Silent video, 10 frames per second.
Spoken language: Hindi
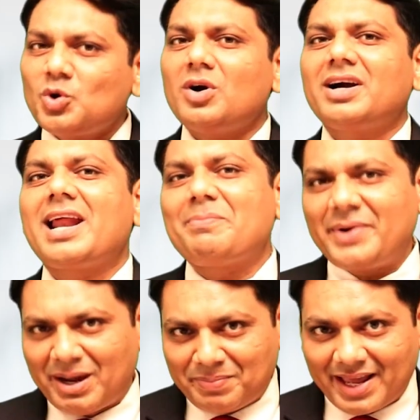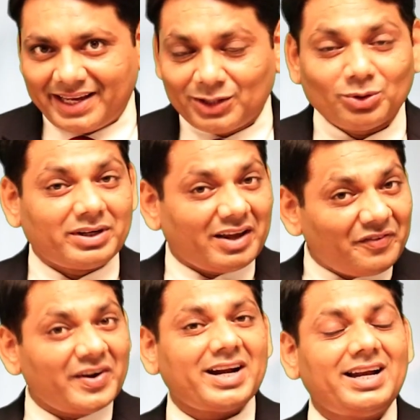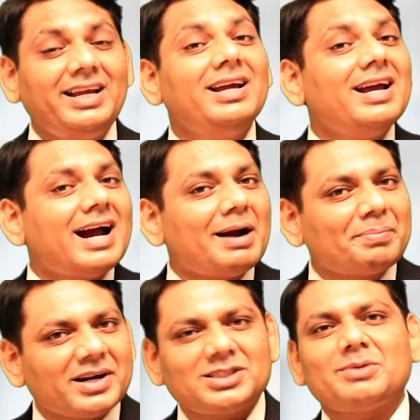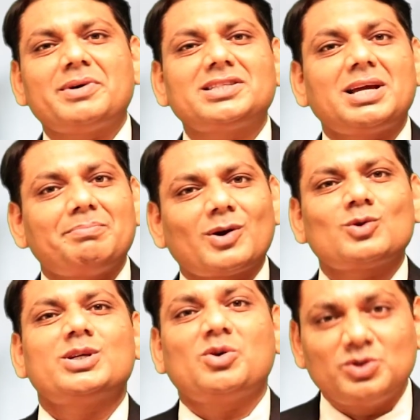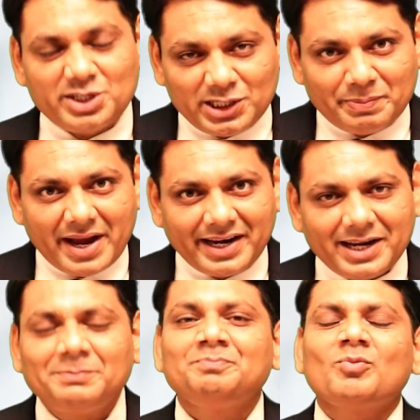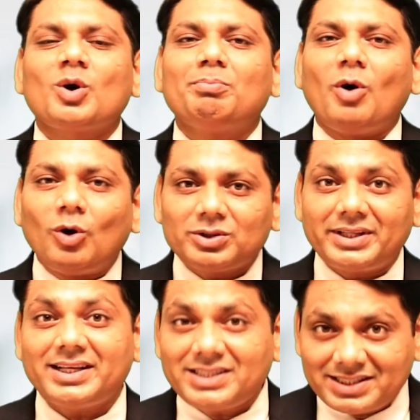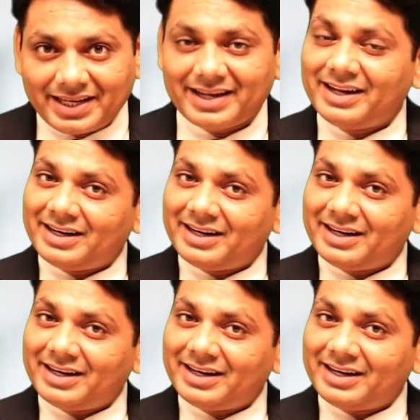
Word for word: जो अगर आपने अप्लाई की तो डेफिनेटली आप कस्टमर्स के भरोसे को जीत पाएंगे और बहुत तेजी से